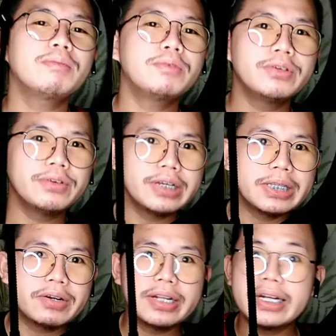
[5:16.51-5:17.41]
na po
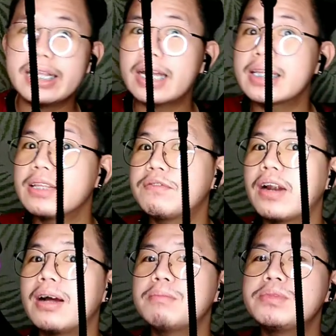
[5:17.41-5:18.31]
yung in-order natin
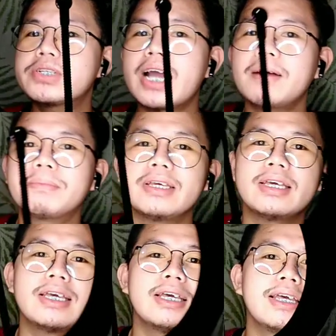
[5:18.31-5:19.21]
from
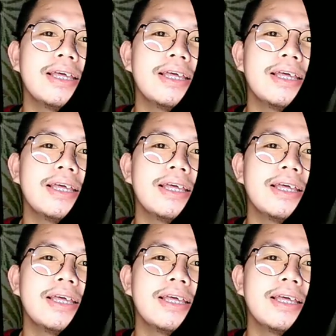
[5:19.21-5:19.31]
Shopee.